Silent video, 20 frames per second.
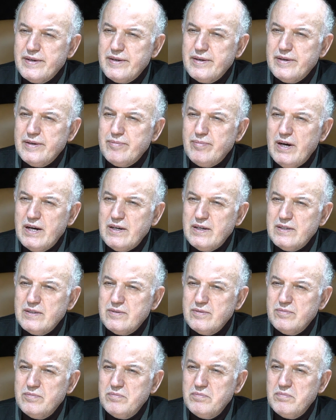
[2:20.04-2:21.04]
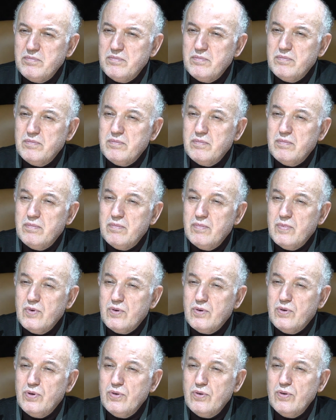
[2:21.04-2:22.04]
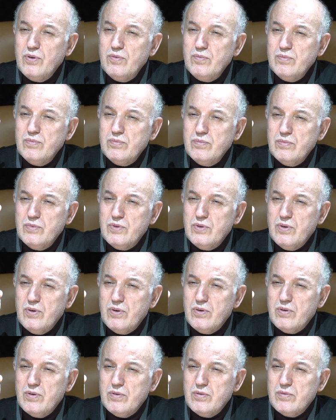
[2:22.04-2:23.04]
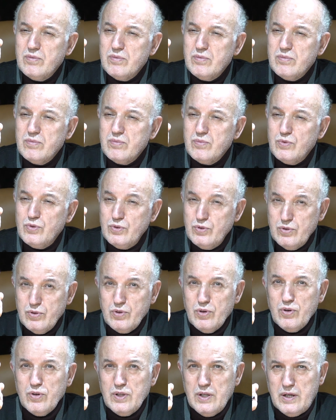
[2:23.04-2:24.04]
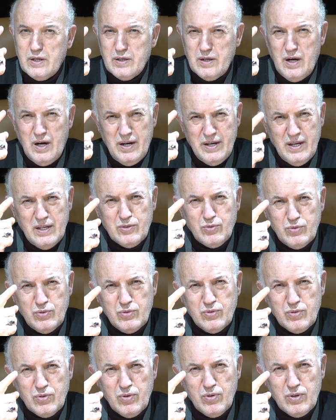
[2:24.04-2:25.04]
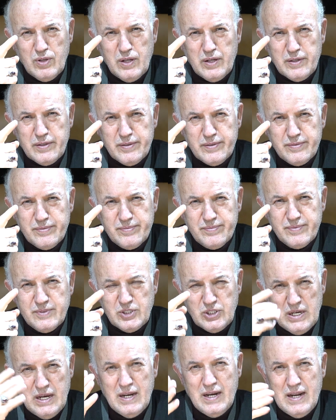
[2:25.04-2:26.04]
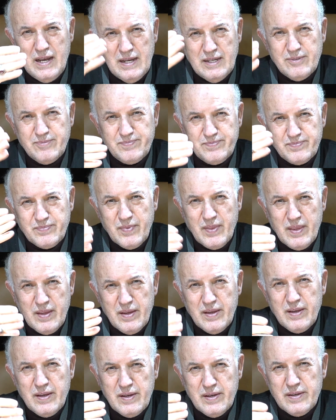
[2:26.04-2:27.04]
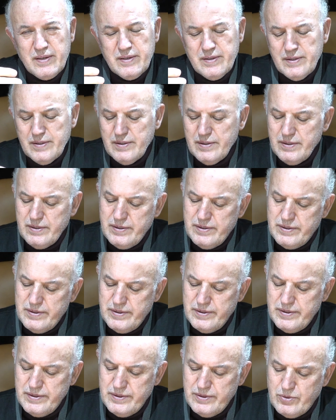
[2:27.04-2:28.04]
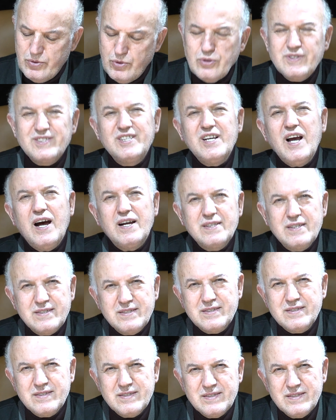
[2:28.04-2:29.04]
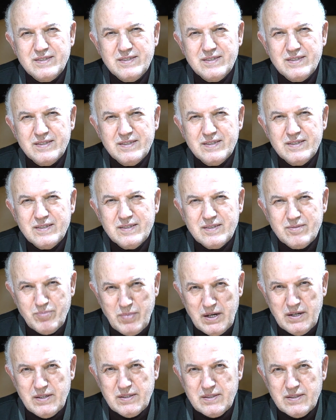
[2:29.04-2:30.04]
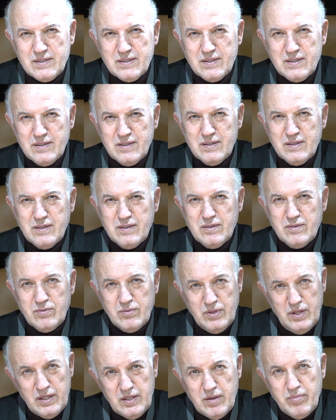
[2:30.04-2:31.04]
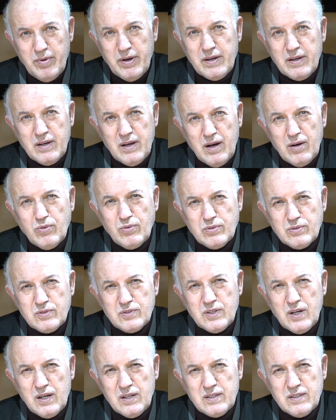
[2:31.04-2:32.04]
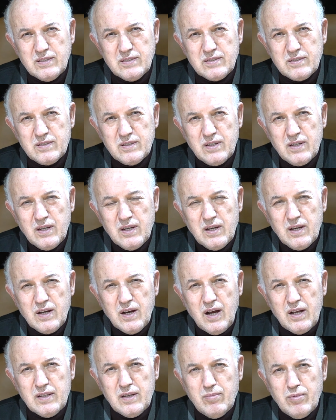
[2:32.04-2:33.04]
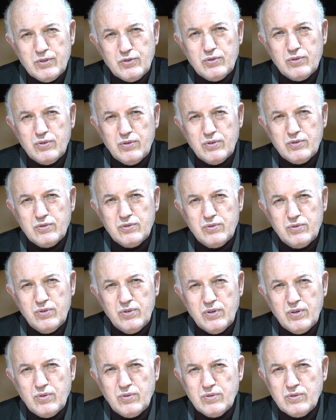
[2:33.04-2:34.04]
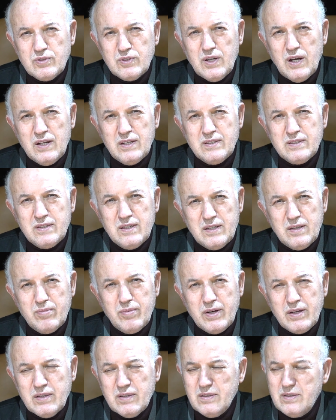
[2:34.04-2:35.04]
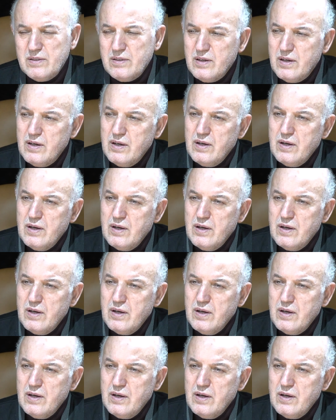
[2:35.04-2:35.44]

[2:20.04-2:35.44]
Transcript: e, bakın kulum diyor uyduruyorlar, ayet uyduruyorlar şeyle. Ee, kutsi hadis. Bakın ne demek ya kutsi hadis? Adama soruyorsun diyor ki kutsi hadis ne demektir?